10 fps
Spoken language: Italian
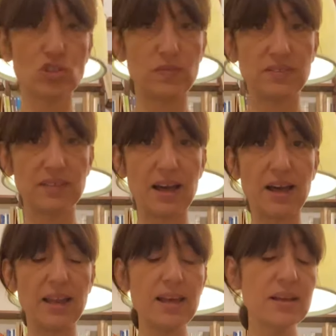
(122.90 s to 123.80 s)

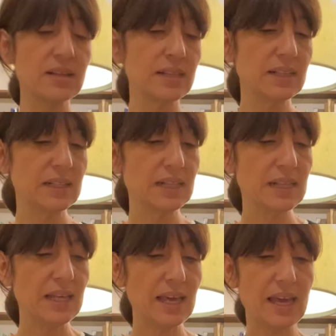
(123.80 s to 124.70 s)
fiscale
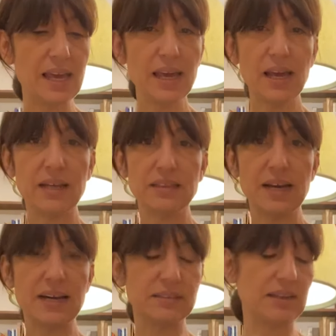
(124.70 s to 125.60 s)
e
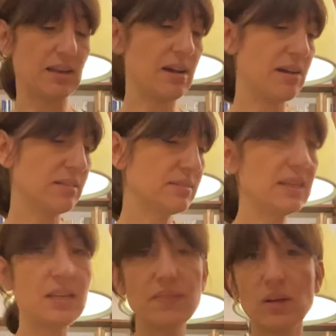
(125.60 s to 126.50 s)
andate a
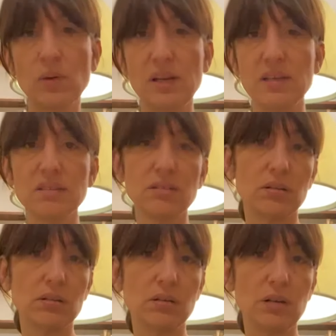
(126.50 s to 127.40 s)
scrivere quelli che
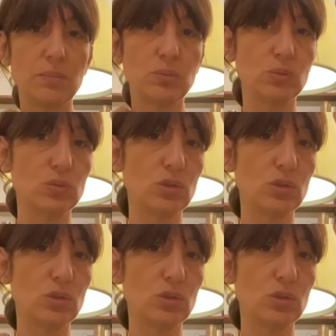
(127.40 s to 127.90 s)
sono appunto